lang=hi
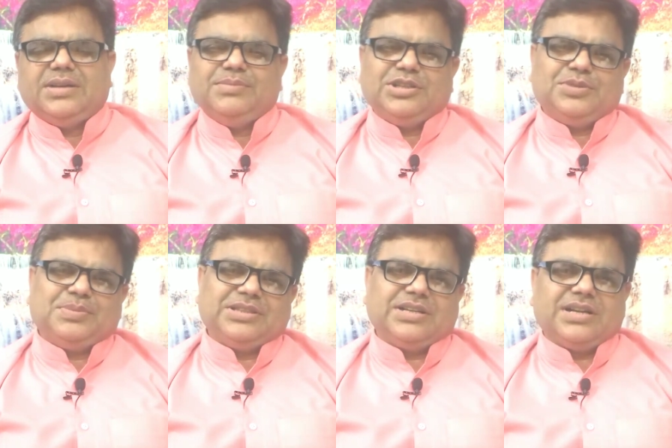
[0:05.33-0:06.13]
धर्मदृष्ट
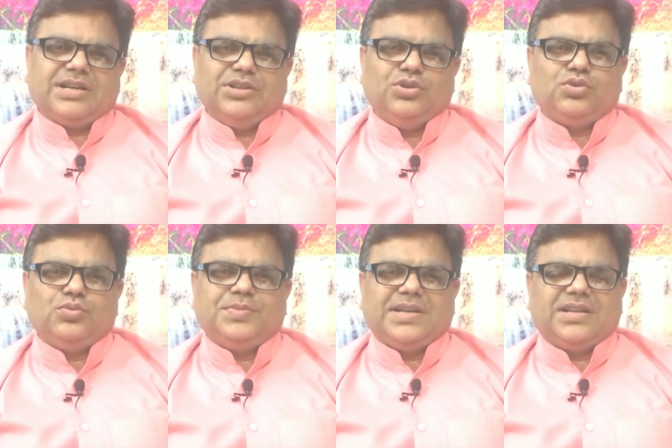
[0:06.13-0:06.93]
पत्रिका का
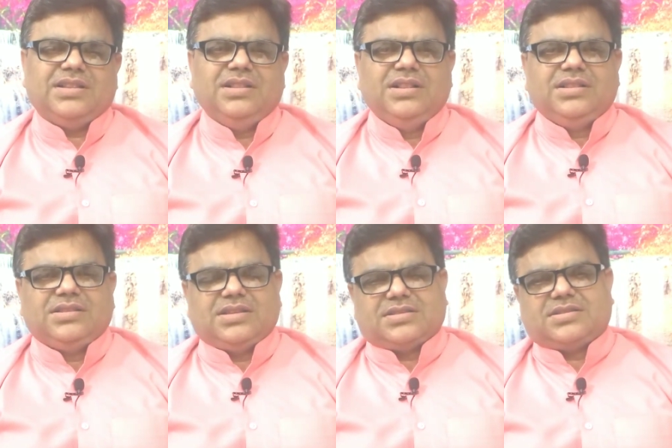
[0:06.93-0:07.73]
यूट्यूब चैनल
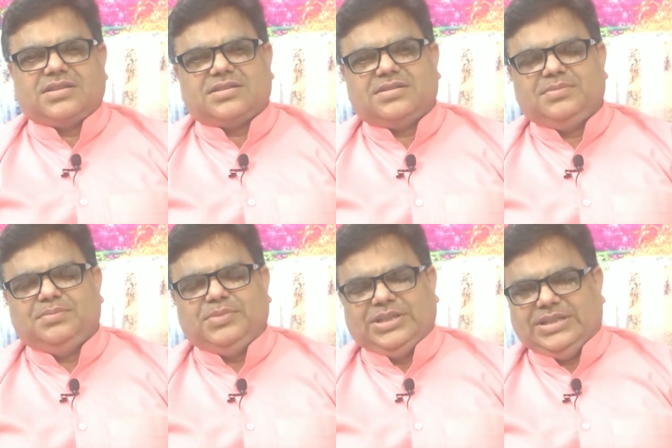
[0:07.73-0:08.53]
दस्तक
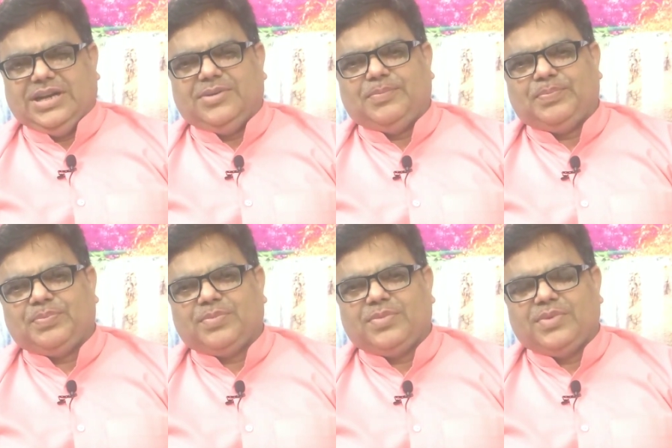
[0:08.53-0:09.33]
मीडिया
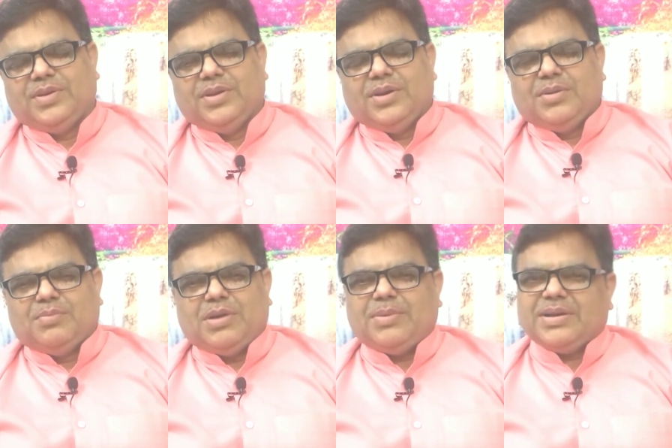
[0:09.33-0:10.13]

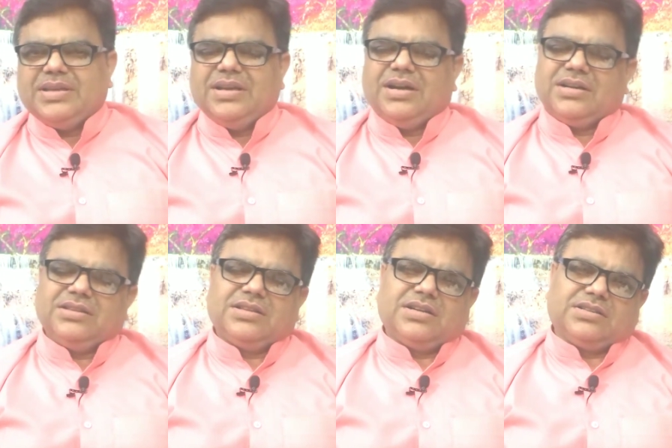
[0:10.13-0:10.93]
बाबा की
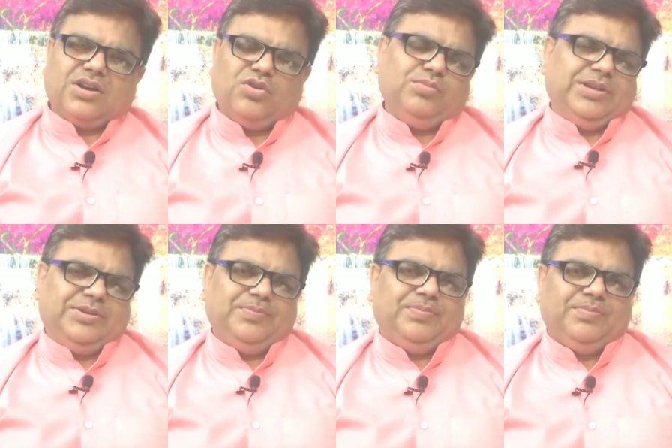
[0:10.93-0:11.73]
अनंत कथाओं
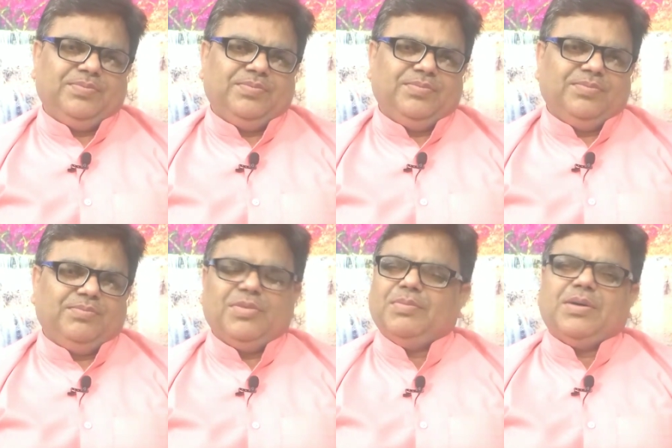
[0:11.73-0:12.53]
में
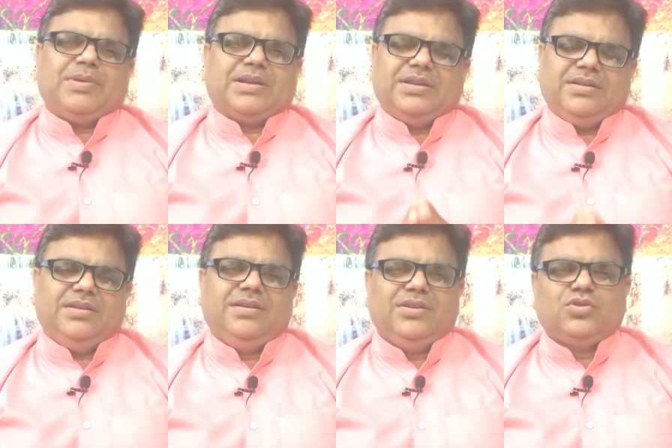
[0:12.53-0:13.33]
मैं बाबा के
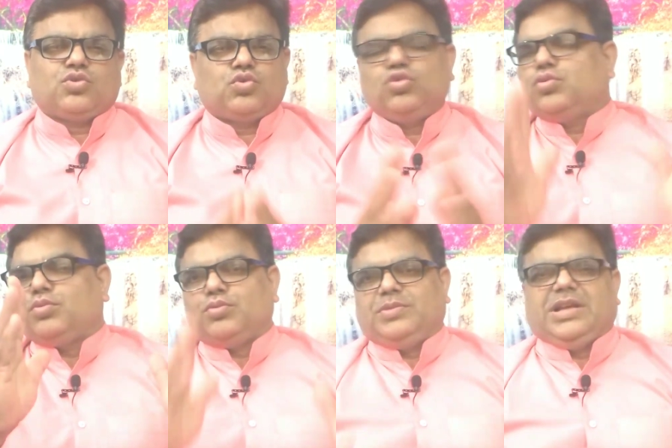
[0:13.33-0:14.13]
सूक्ष्म
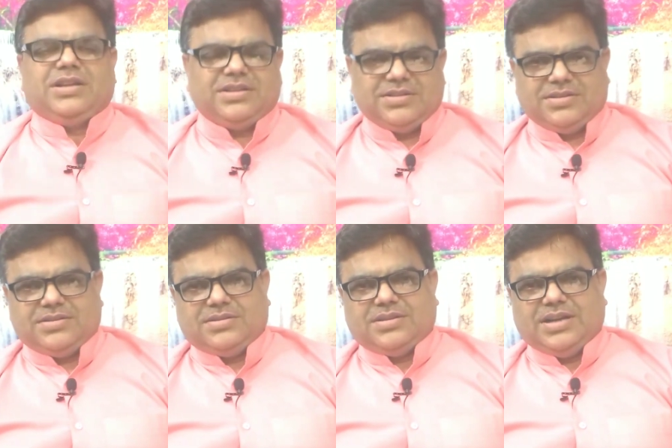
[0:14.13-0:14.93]
रूप धर
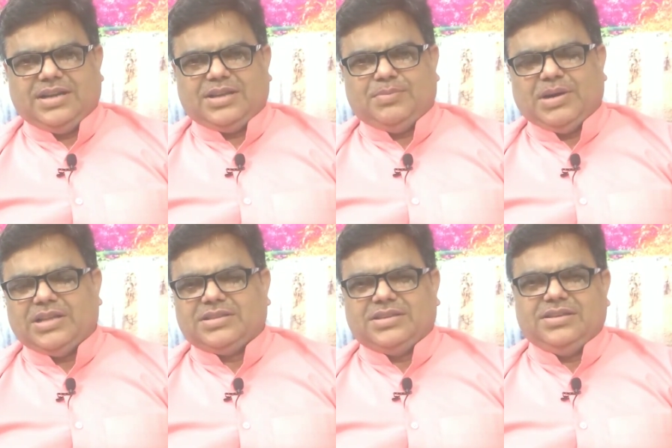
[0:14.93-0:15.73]
धरने के
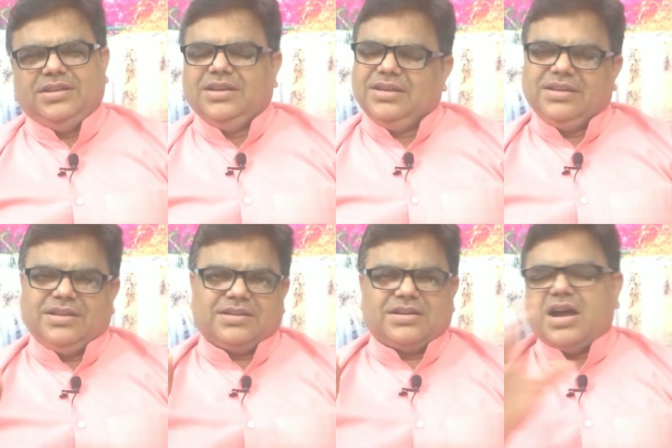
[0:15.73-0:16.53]
बाद की
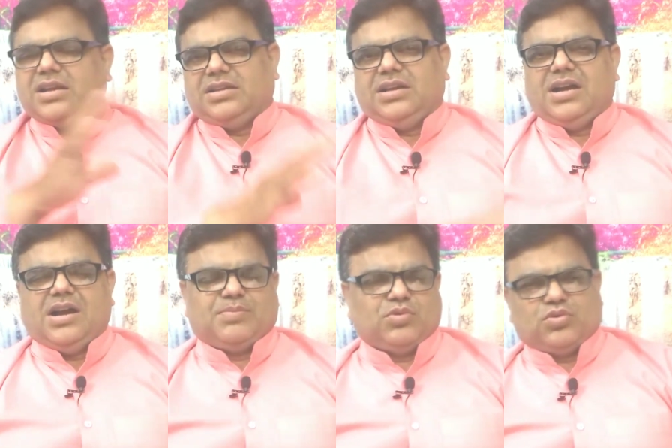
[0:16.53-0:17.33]
एक कहानी
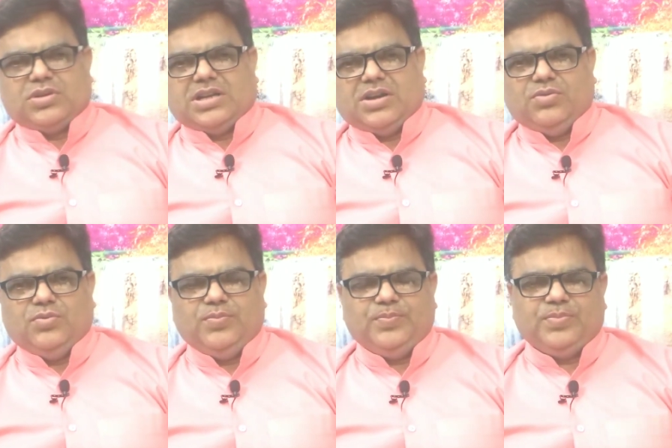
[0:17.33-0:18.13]
आपको सुना रहा
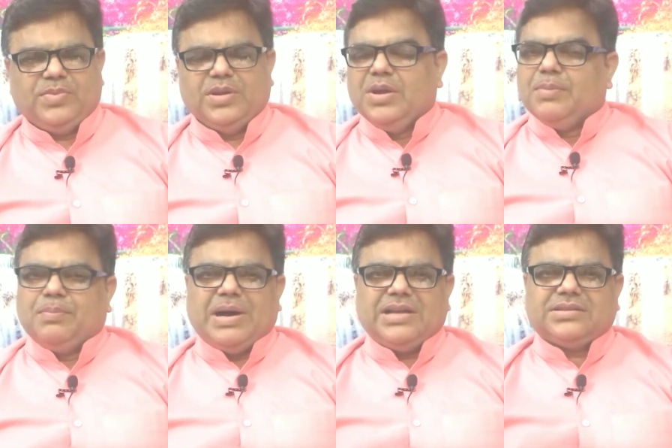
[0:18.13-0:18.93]

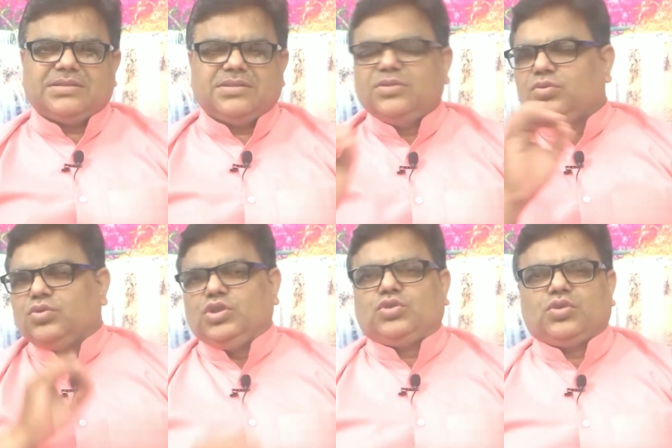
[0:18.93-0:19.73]
हूं बात
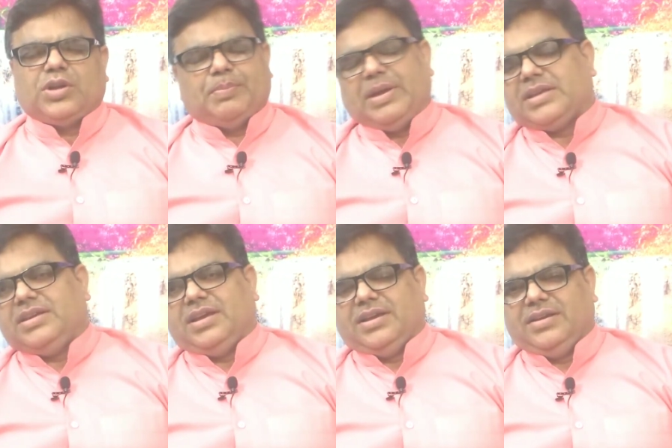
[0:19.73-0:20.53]
1990
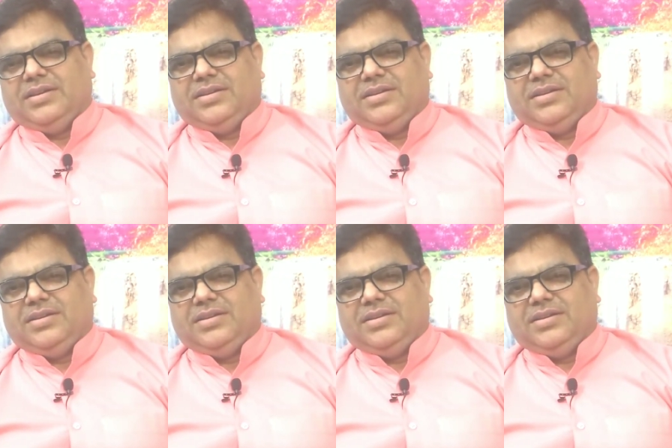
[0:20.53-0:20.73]
की है